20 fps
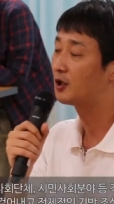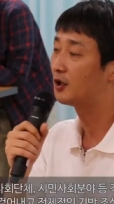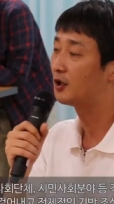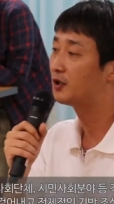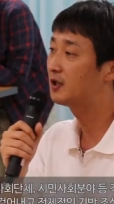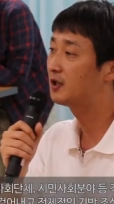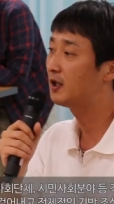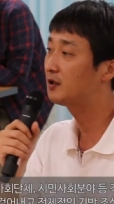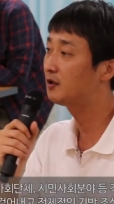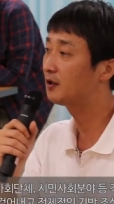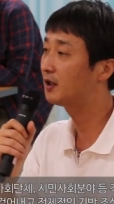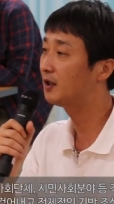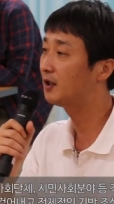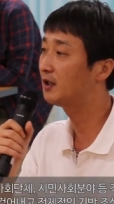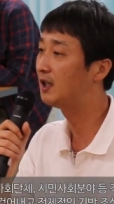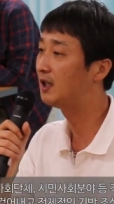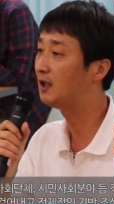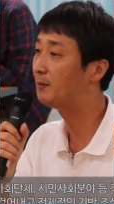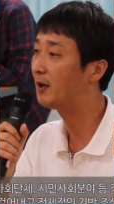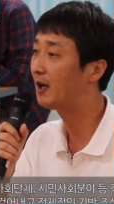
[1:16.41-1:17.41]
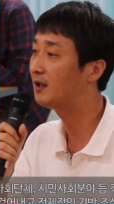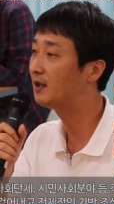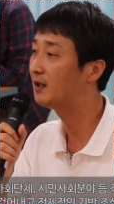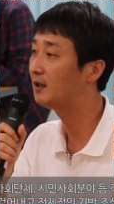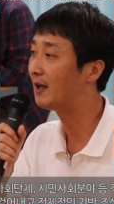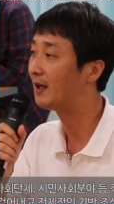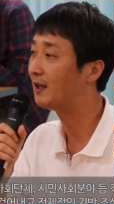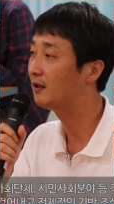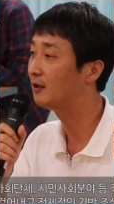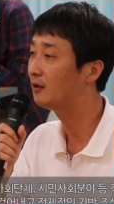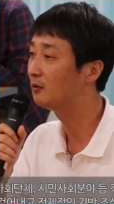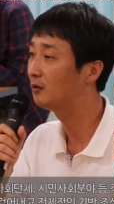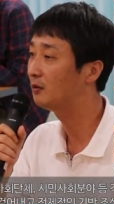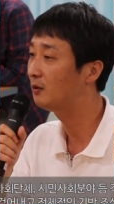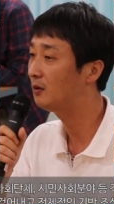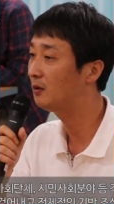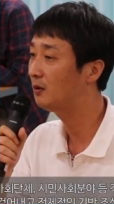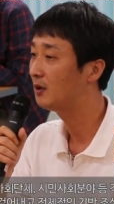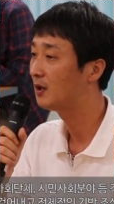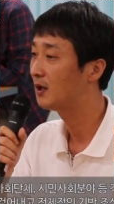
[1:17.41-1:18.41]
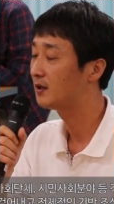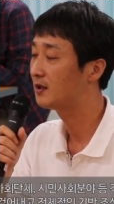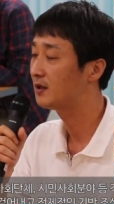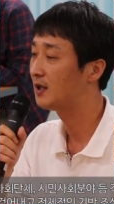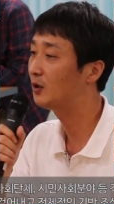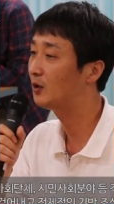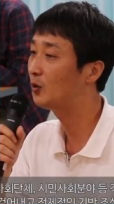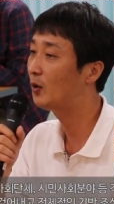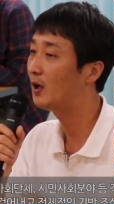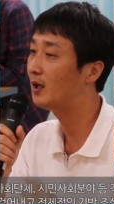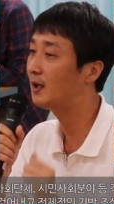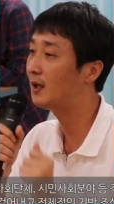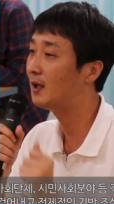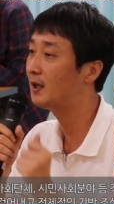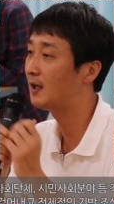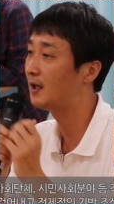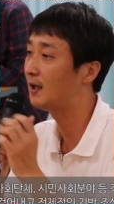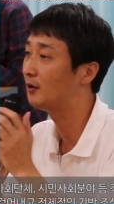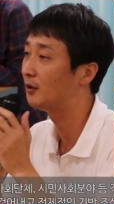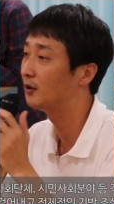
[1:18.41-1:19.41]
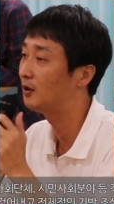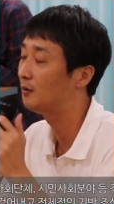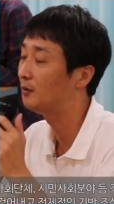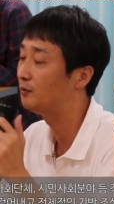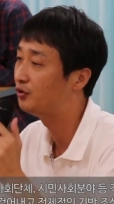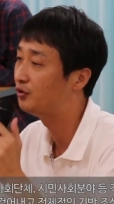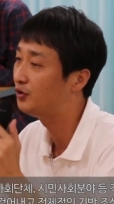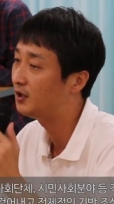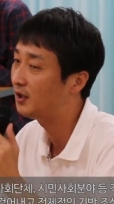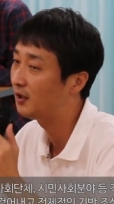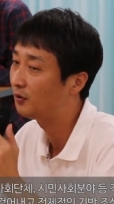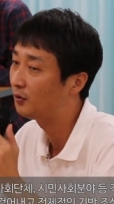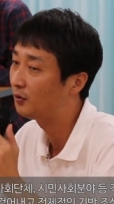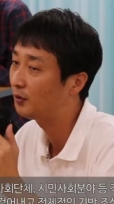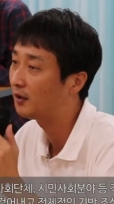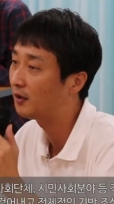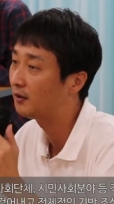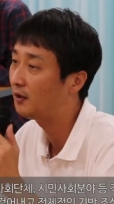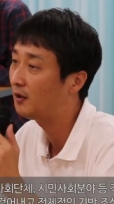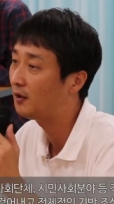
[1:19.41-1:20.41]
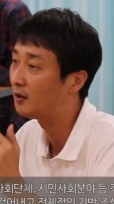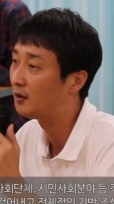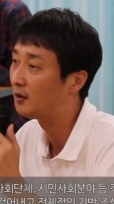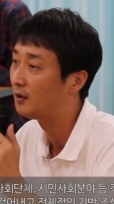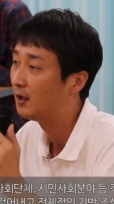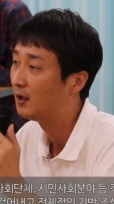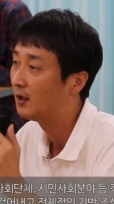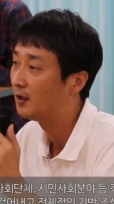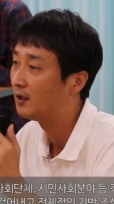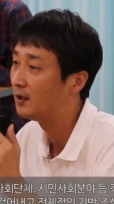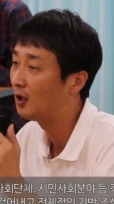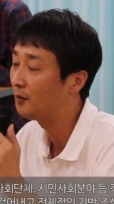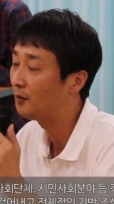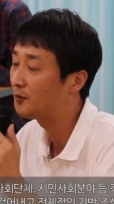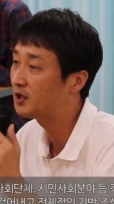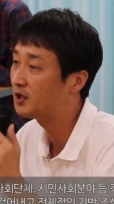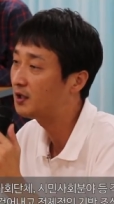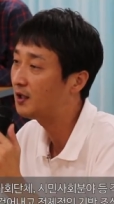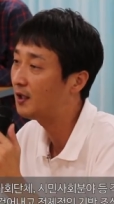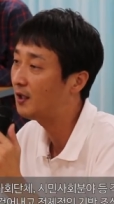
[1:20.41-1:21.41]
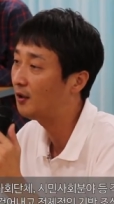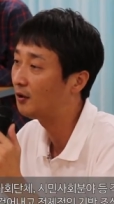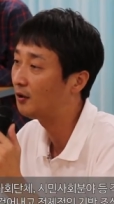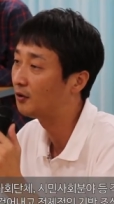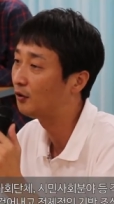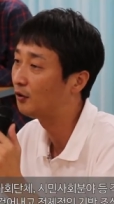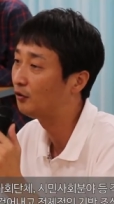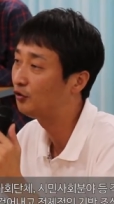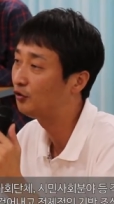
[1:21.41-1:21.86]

전체적인 기반을 만들고 제도화가 된 어떤 분위기 속에서 이 협치의 어떤